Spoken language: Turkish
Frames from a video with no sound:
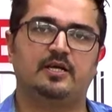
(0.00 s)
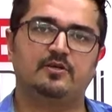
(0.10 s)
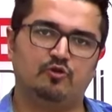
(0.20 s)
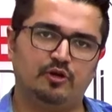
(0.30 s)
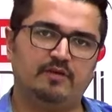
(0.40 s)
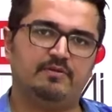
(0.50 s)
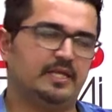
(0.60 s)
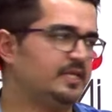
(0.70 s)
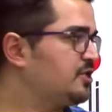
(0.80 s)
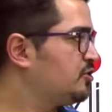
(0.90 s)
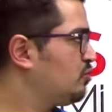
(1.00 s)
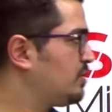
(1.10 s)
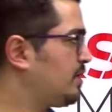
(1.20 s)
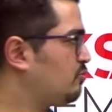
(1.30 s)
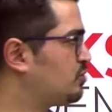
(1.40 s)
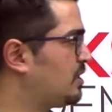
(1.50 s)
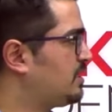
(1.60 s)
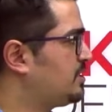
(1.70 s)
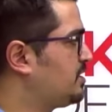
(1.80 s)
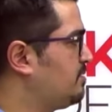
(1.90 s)
Görevden geçici olarak
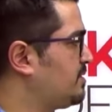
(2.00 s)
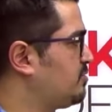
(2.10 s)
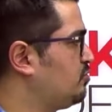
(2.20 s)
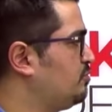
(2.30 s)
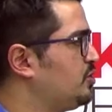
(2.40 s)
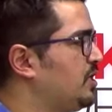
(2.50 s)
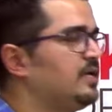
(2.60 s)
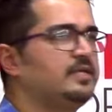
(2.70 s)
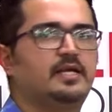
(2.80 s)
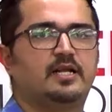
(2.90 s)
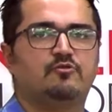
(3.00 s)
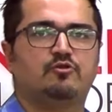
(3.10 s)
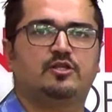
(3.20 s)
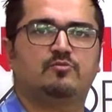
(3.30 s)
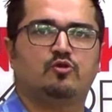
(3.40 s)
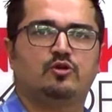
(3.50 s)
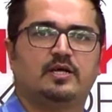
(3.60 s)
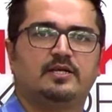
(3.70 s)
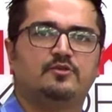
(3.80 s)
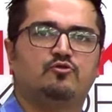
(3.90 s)
uzaklaştırılması durumunda yerel yönetim organının